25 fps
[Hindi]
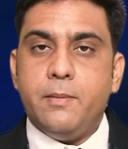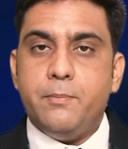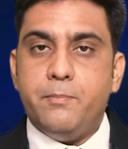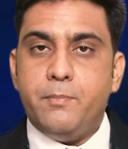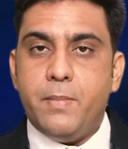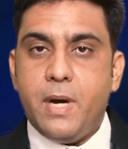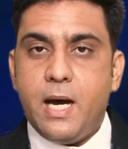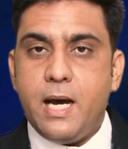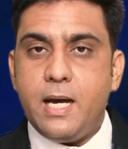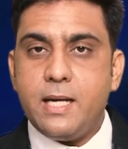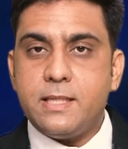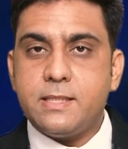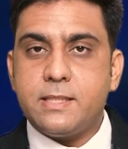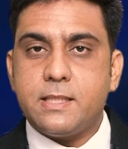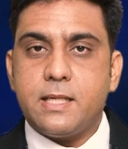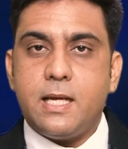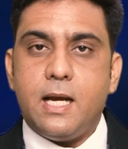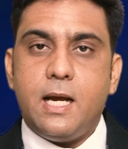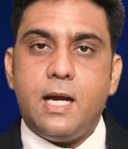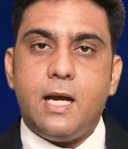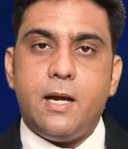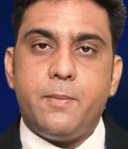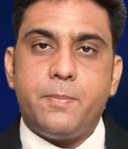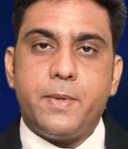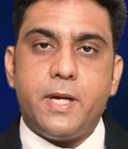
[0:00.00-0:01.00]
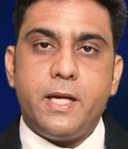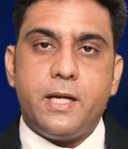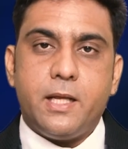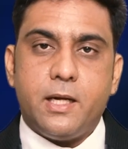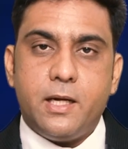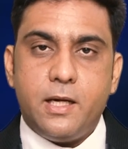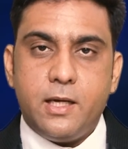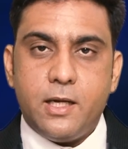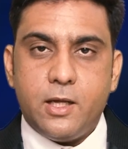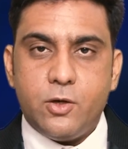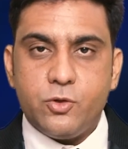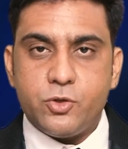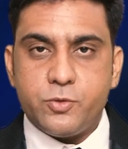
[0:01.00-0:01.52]
मार्स का आपके
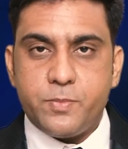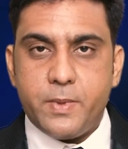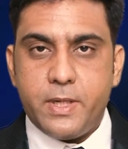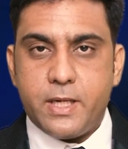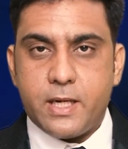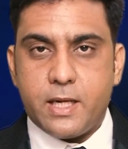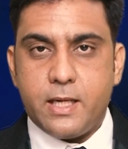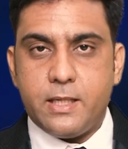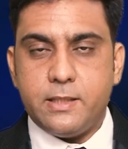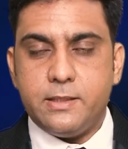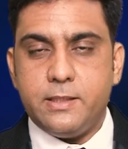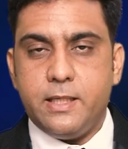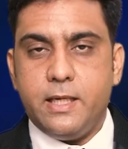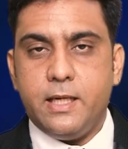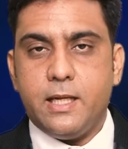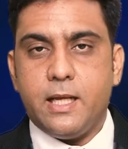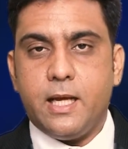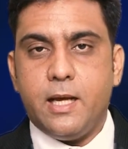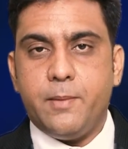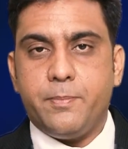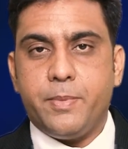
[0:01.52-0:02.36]
थर्ड हाउस में ट्रांजिट